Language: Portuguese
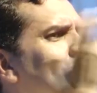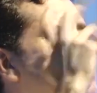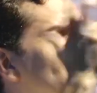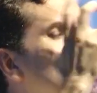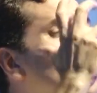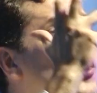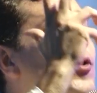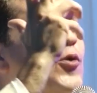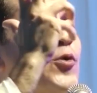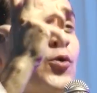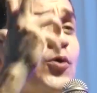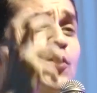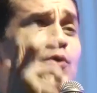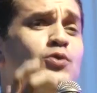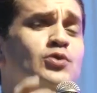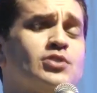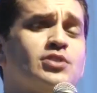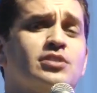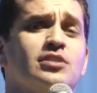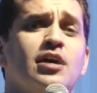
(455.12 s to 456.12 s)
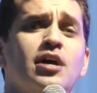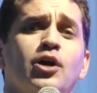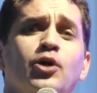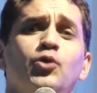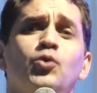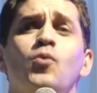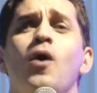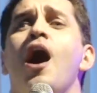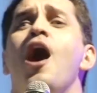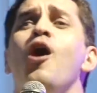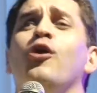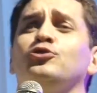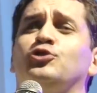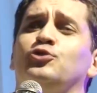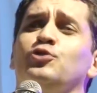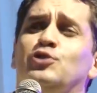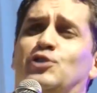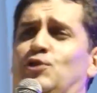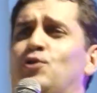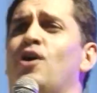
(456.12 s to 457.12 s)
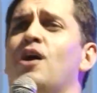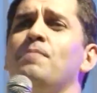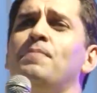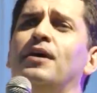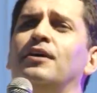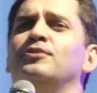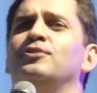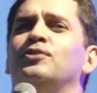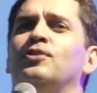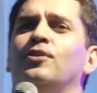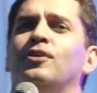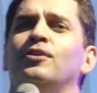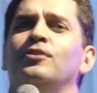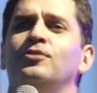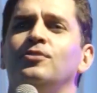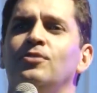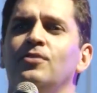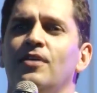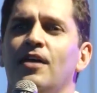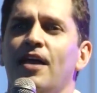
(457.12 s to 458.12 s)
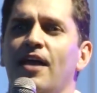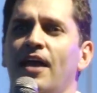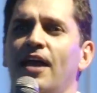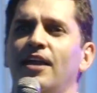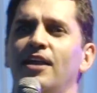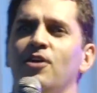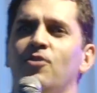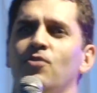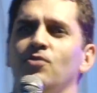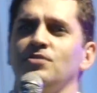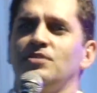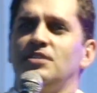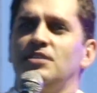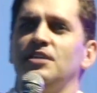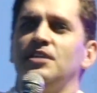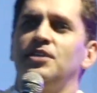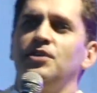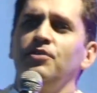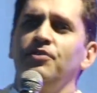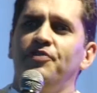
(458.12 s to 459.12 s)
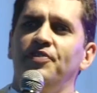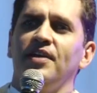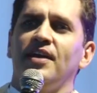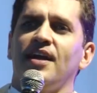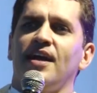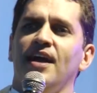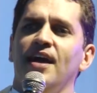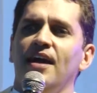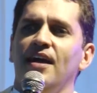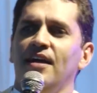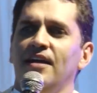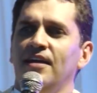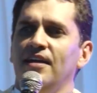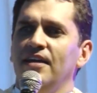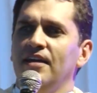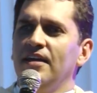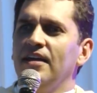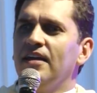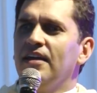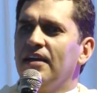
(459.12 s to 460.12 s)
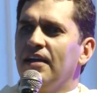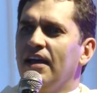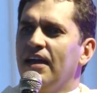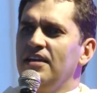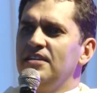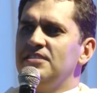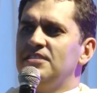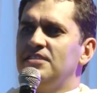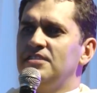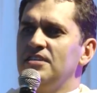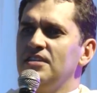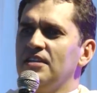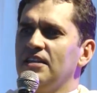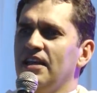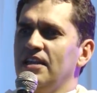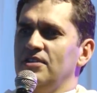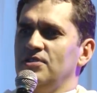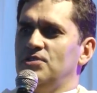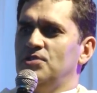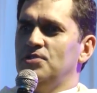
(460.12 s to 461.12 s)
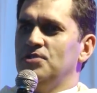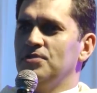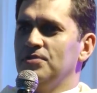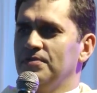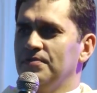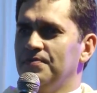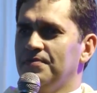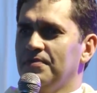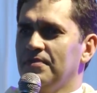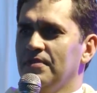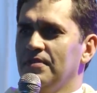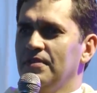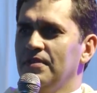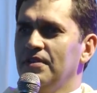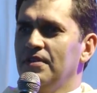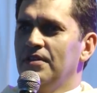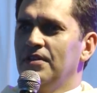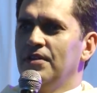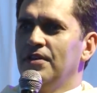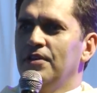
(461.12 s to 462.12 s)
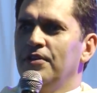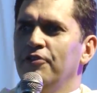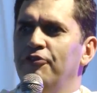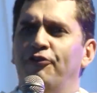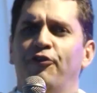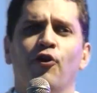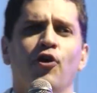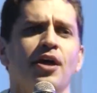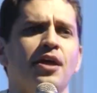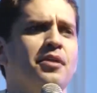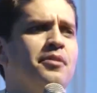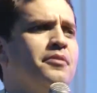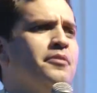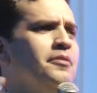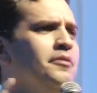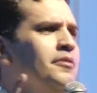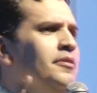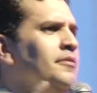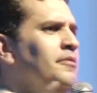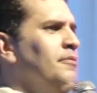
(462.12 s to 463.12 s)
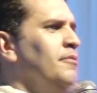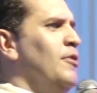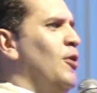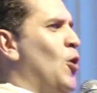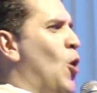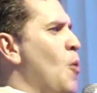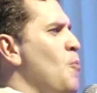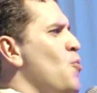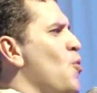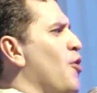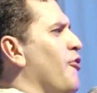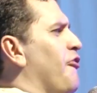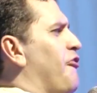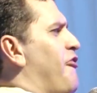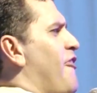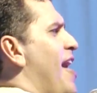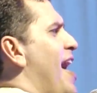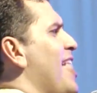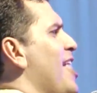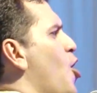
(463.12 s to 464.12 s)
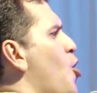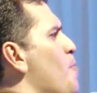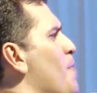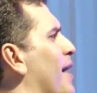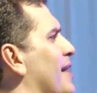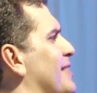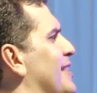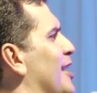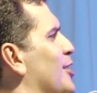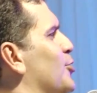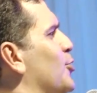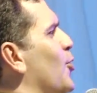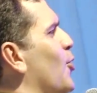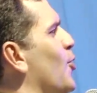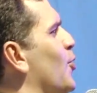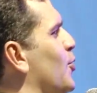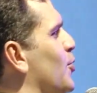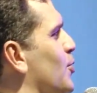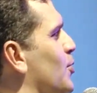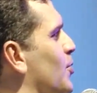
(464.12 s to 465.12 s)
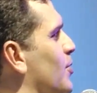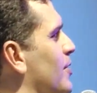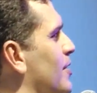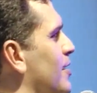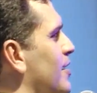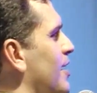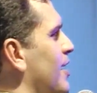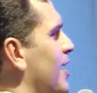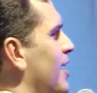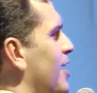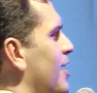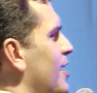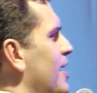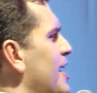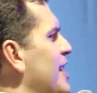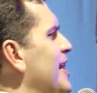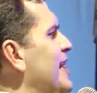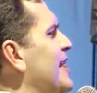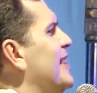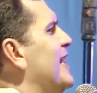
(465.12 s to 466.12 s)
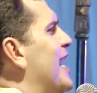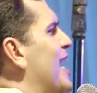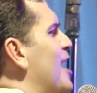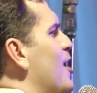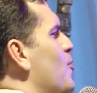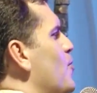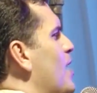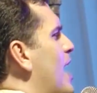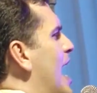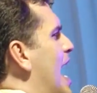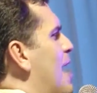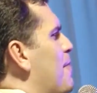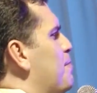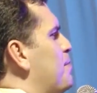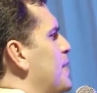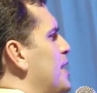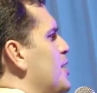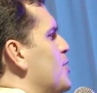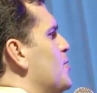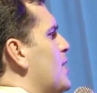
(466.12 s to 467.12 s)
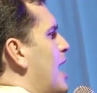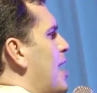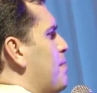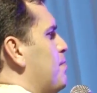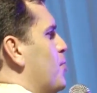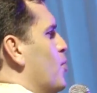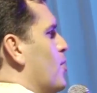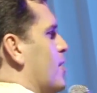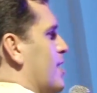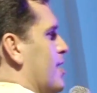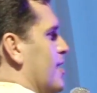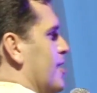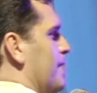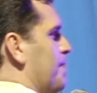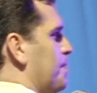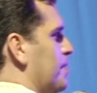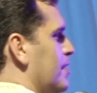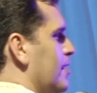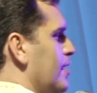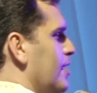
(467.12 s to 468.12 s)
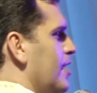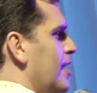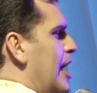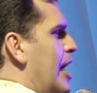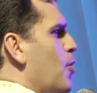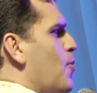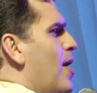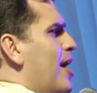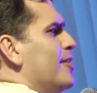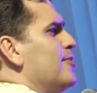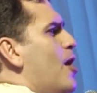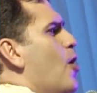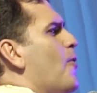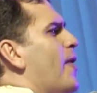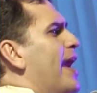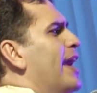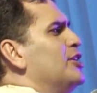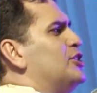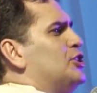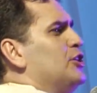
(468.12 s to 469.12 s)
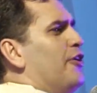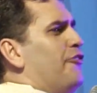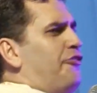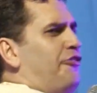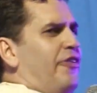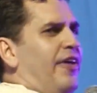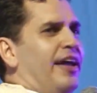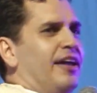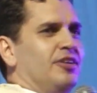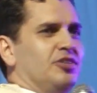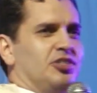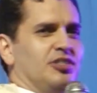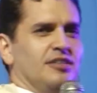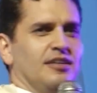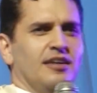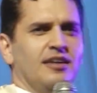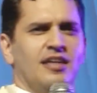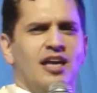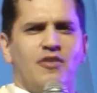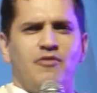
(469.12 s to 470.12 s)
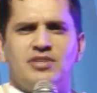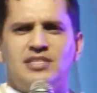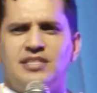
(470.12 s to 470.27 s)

da sua cruz, no auge do seu abandono, ele conseguiu ficar em silêncio. Foi como ovelha ao matadouro, e não abriu a boca. Quando alguém te ofende, o que,